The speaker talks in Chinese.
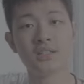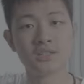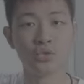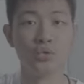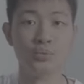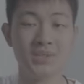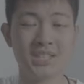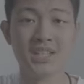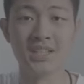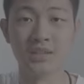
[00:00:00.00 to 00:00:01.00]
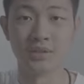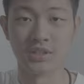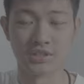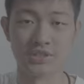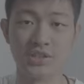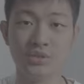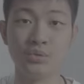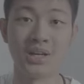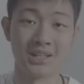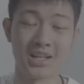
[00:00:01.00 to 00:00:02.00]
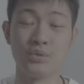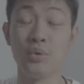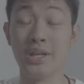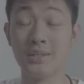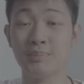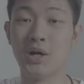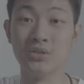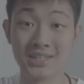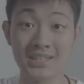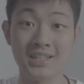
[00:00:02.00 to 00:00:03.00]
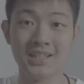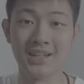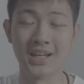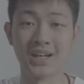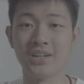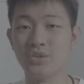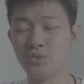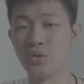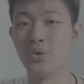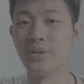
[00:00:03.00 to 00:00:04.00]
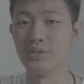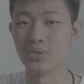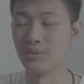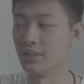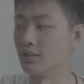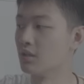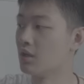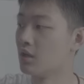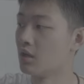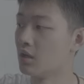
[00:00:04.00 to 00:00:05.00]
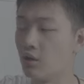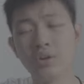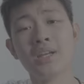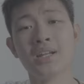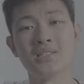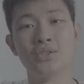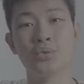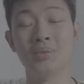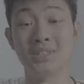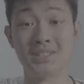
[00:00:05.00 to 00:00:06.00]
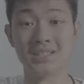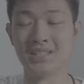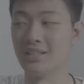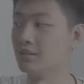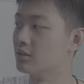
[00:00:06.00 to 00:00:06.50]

那这我们今天的 Gaston Luca Lightweight 包系列，那还有最后一个重点。OK，那这是我们的今天的。